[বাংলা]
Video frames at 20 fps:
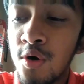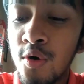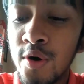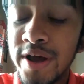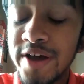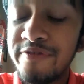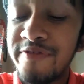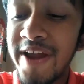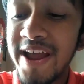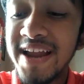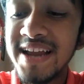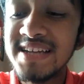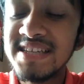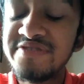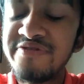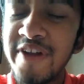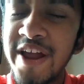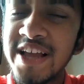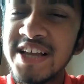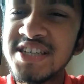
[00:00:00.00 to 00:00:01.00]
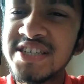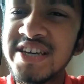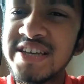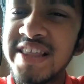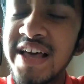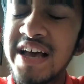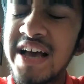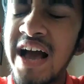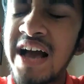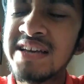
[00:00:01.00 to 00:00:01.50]
ওকে ফ্র্যাঙ্কি ফ্র্যাঙ্কের
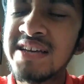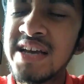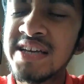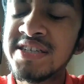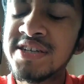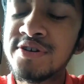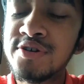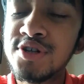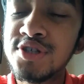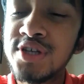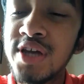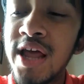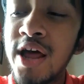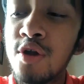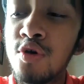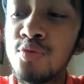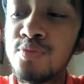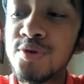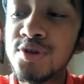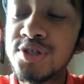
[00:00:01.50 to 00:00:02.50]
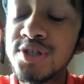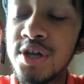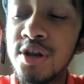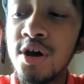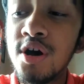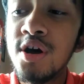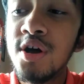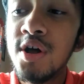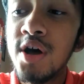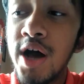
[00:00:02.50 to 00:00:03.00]
সাথে আশা করেছিল আর উপর
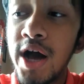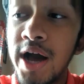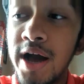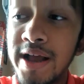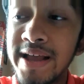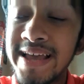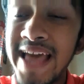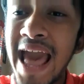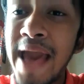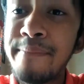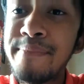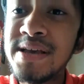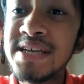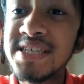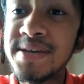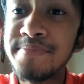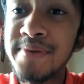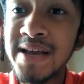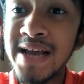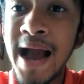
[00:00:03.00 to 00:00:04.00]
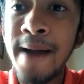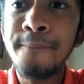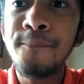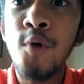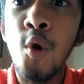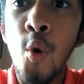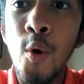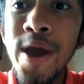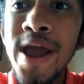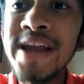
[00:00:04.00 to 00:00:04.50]
ছিল ক্যাম হিসেবে
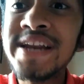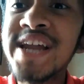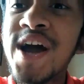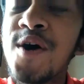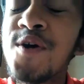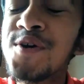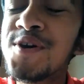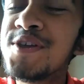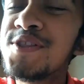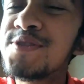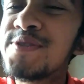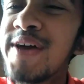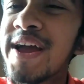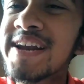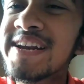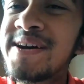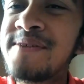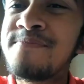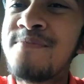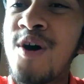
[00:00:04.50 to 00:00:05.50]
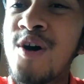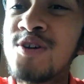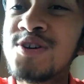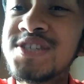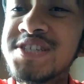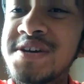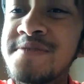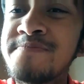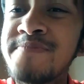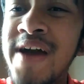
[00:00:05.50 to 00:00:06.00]
গাপকো এটাও কিন্তু একটা বড়
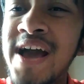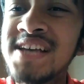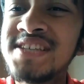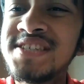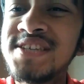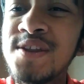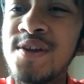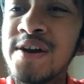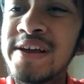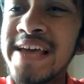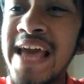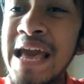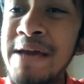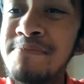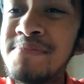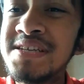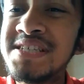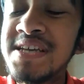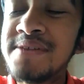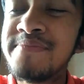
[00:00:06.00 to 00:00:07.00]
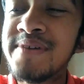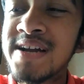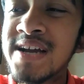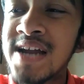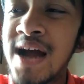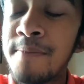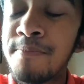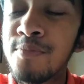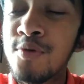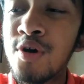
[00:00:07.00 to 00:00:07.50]
সারপ্রাইজ ছিল ক্যাম হিসেবে
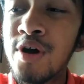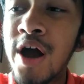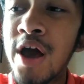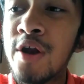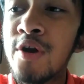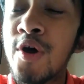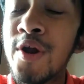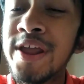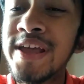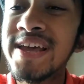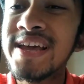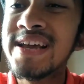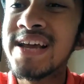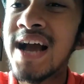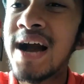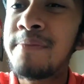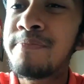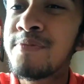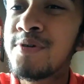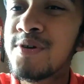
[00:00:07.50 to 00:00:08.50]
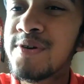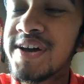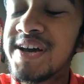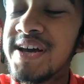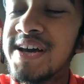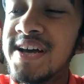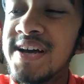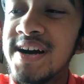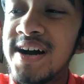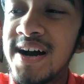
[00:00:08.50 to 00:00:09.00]
গাপকো কারণ অনেকে গাপকোকে
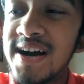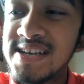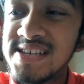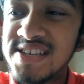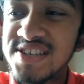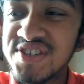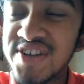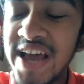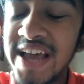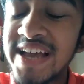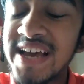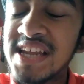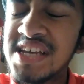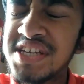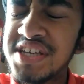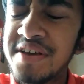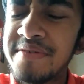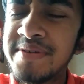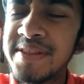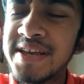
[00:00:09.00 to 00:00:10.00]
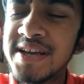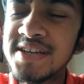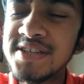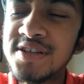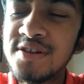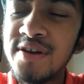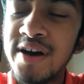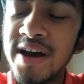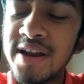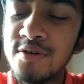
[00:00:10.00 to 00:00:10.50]
স্ট্রাইকার হিসেবে
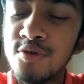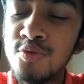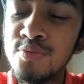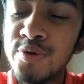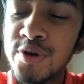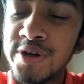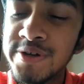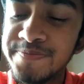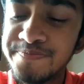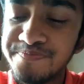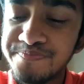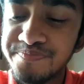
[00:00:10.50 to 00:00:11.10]
দেখেছিল আর উপরে